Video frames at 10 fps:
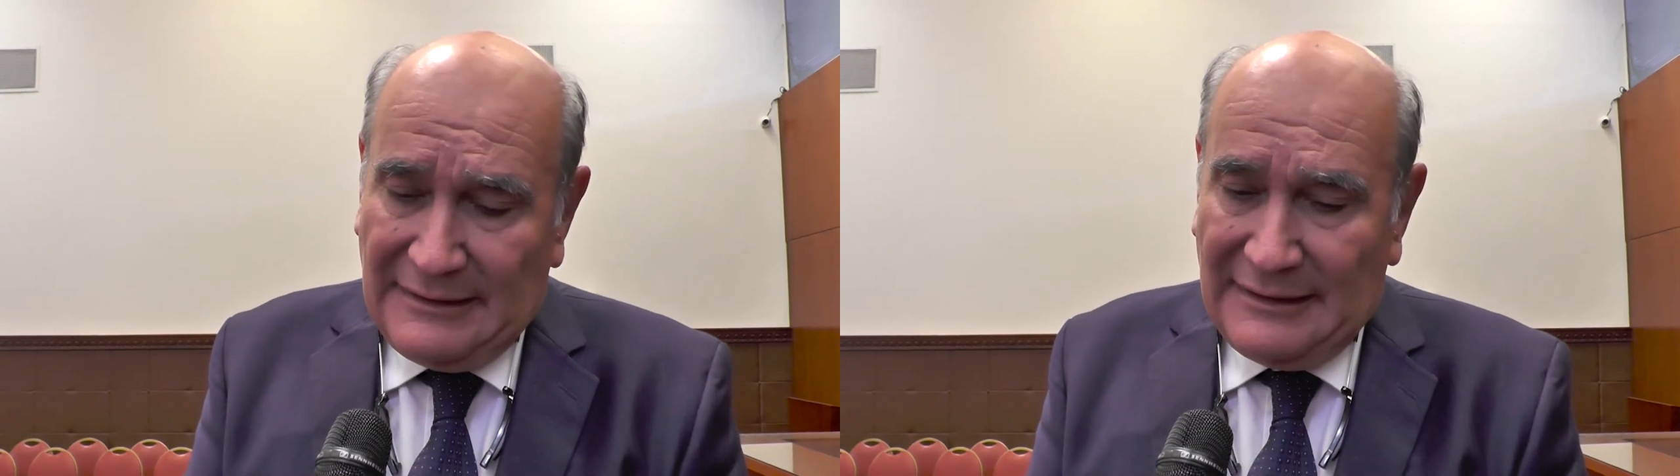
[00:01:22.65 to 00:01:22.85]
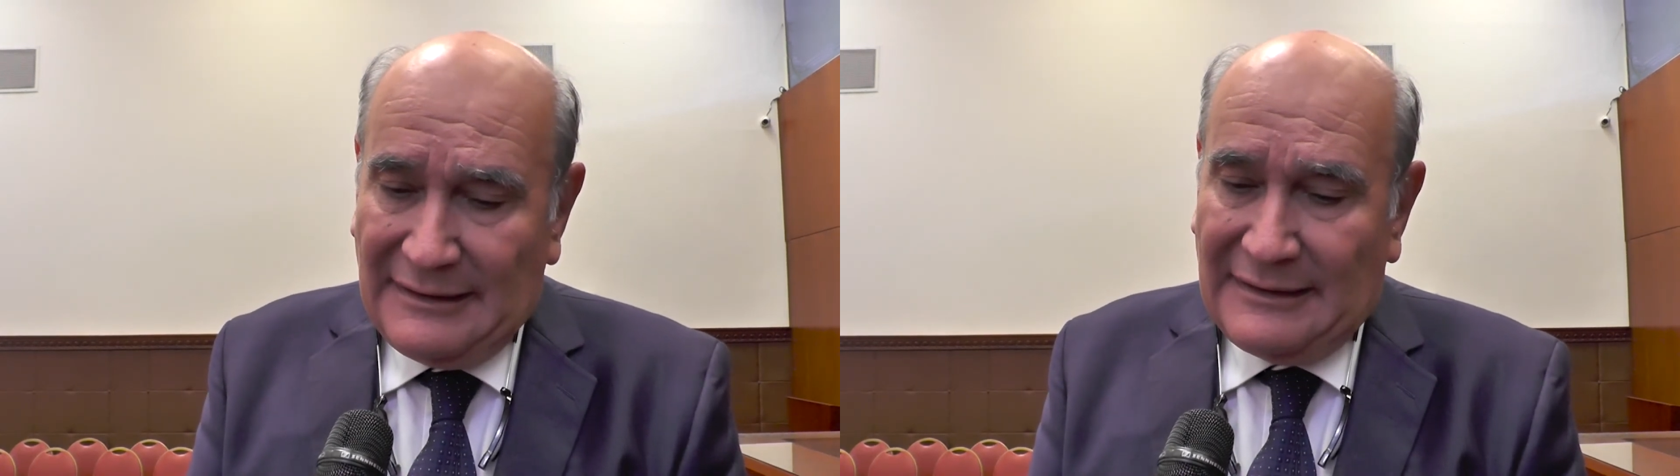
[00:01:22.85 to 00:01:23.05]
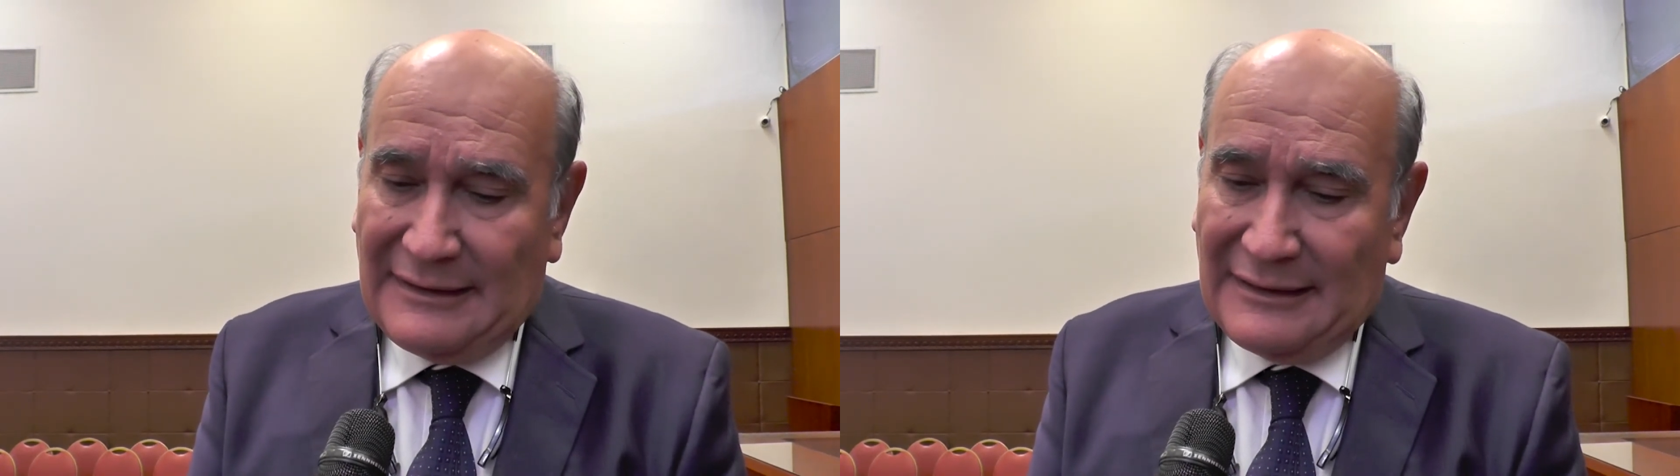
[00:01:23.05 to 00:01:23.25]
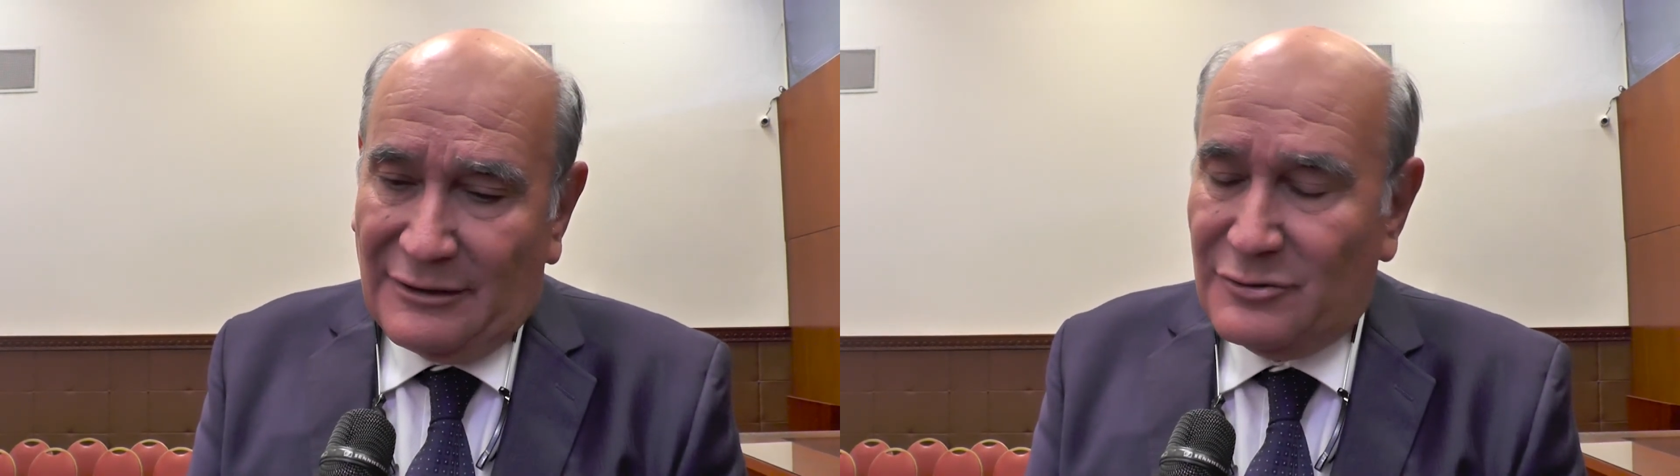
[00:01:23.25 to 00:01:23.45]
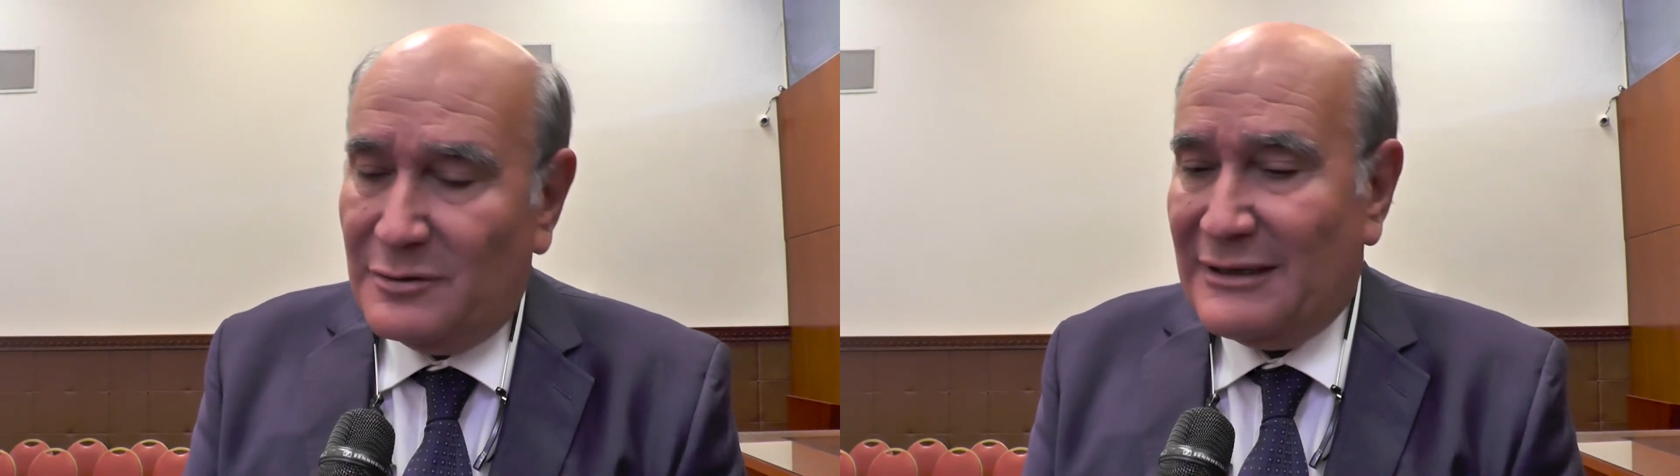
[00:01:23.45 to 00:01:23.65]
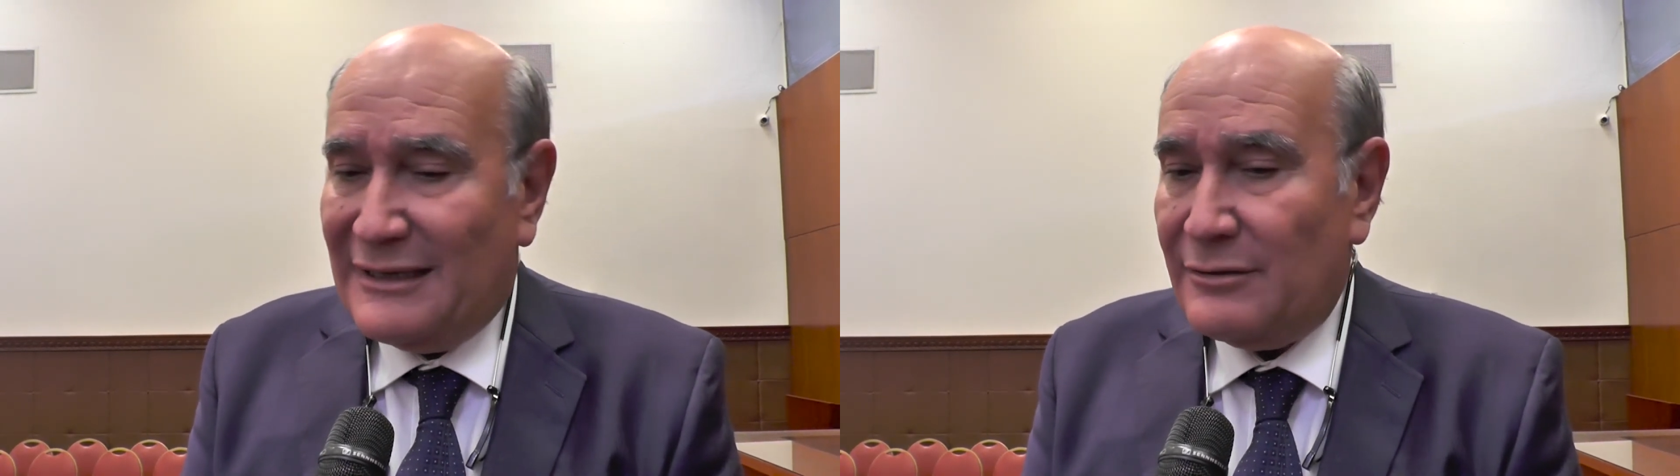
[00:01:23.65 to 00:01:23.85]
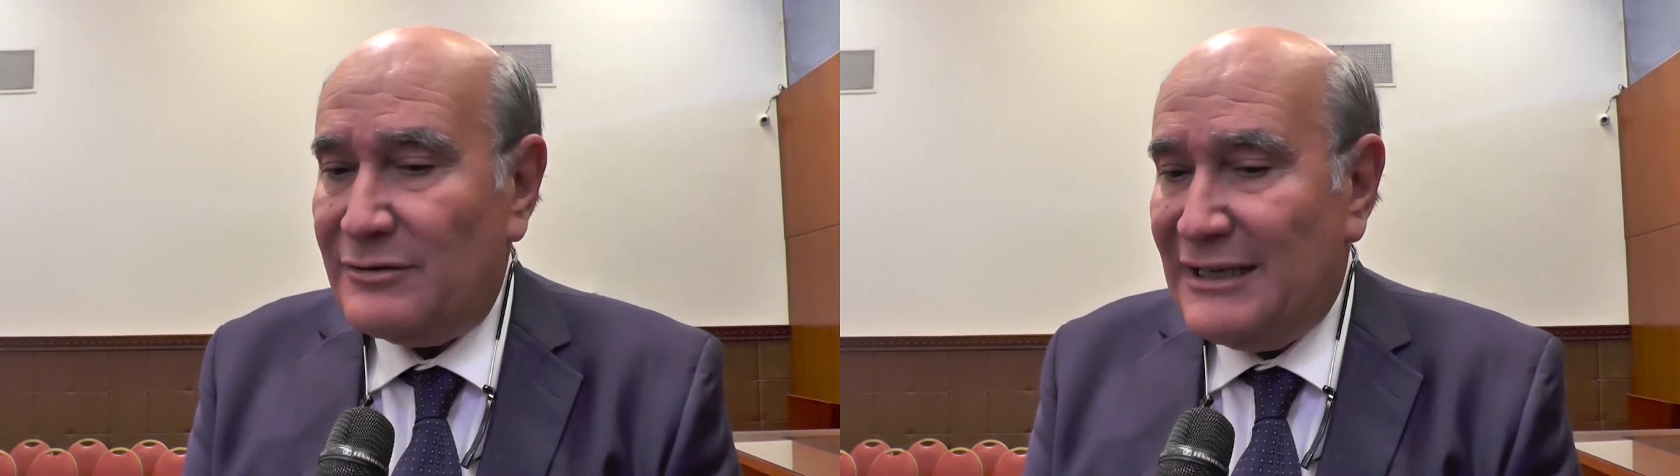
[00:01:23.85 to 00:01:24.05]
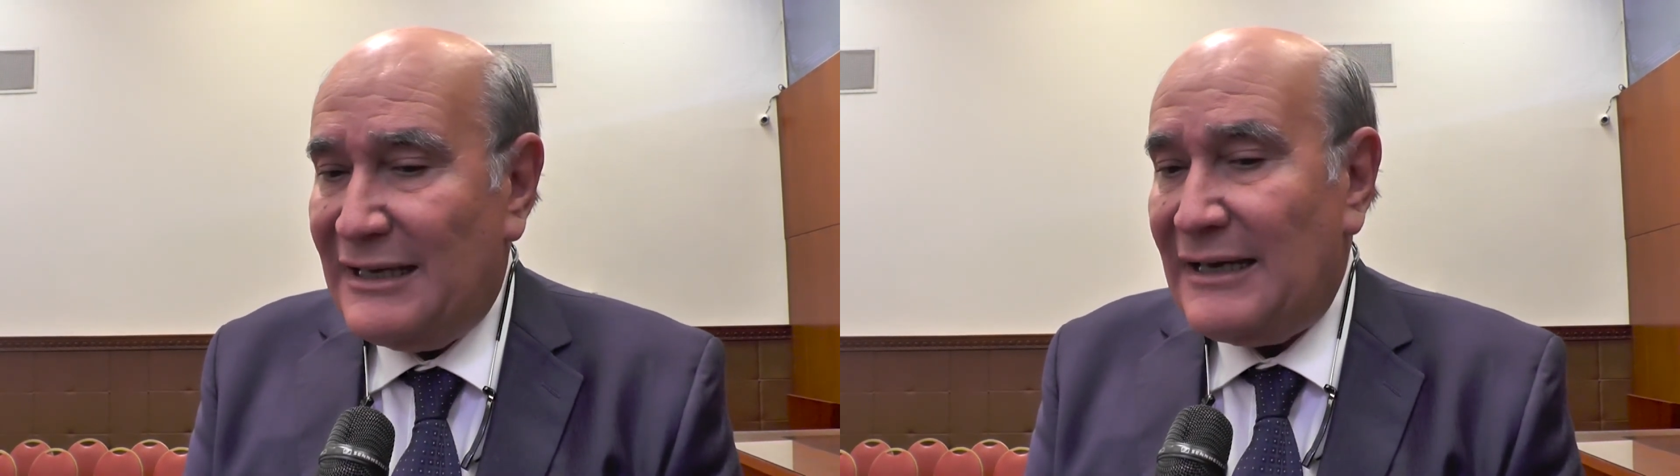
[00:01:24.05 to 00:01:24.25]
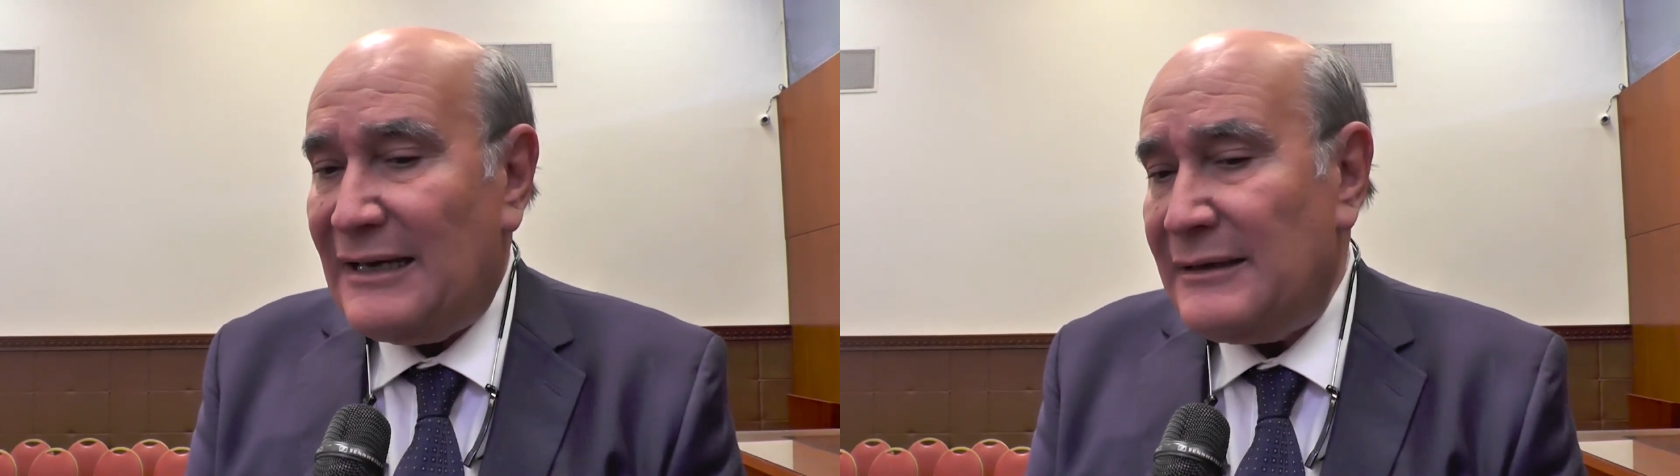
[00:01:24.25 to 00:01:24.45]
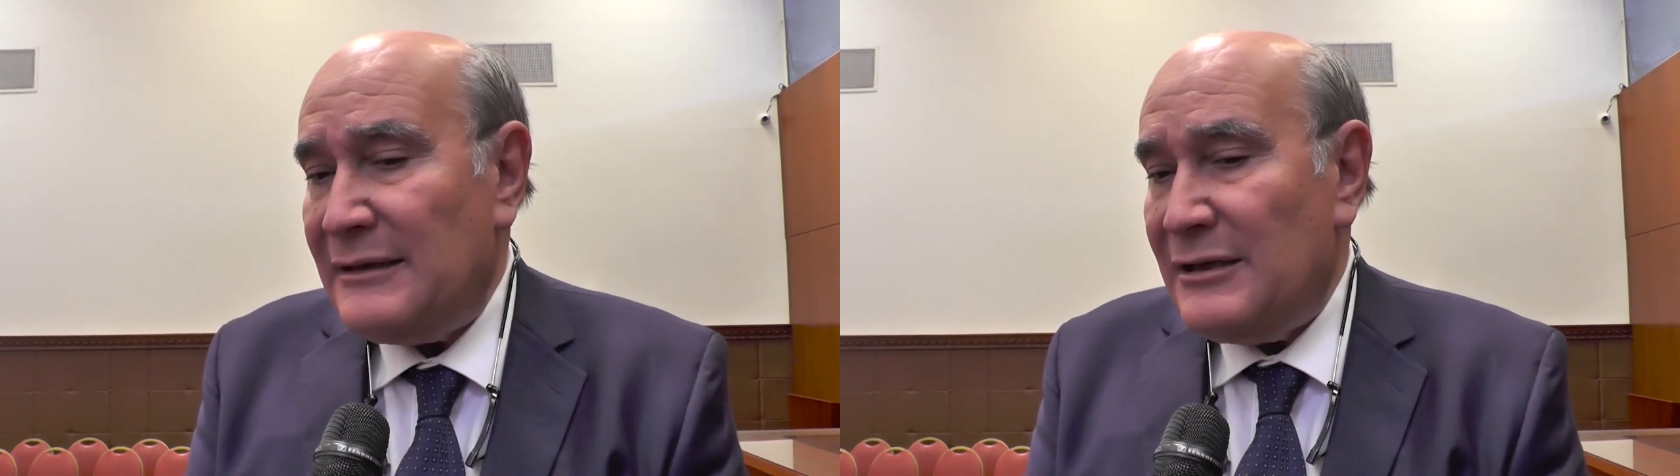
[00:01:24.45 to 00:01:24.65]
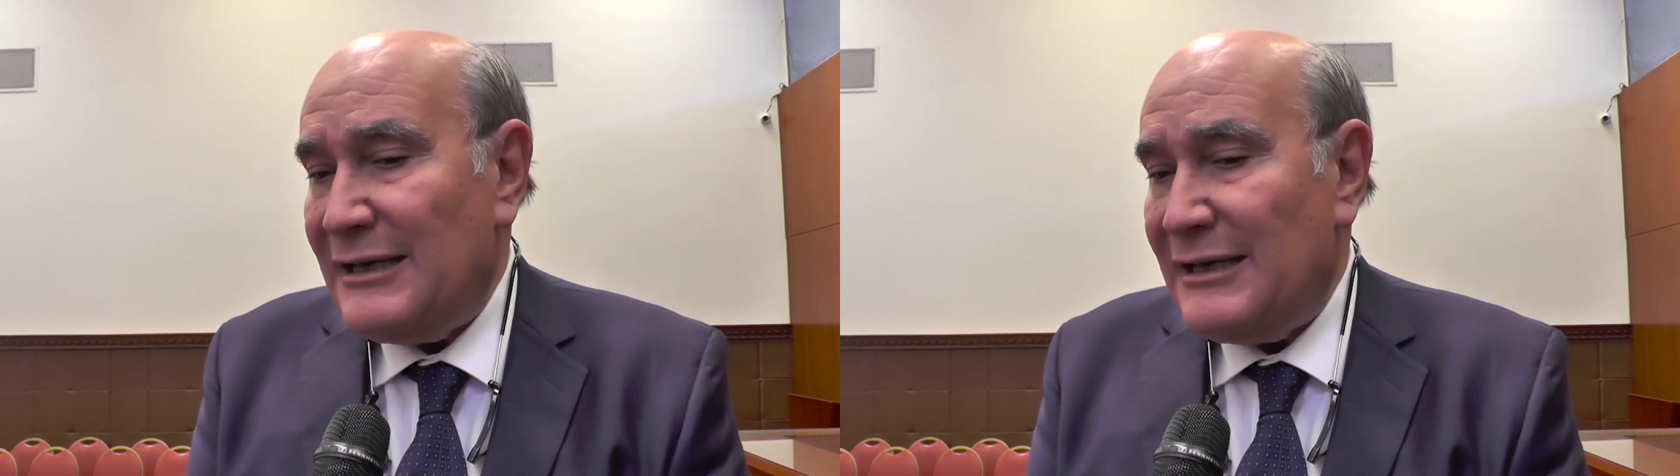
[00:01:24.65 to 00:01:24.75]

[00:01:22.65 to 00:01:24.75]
y que los ciudadanos tengan